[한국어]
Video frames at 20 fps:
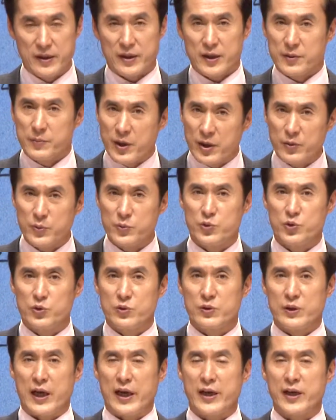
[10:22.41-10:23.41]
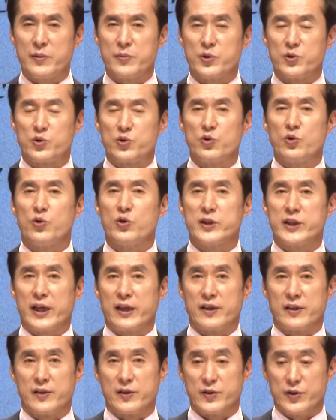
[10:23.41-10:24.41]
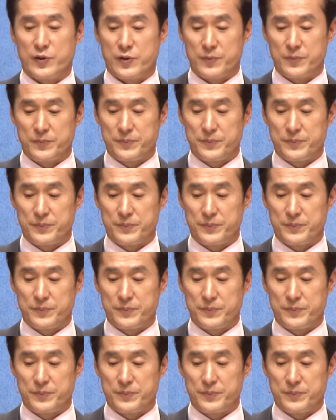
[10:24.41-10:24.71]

그만큼 하나님이 중요시하는 거죠.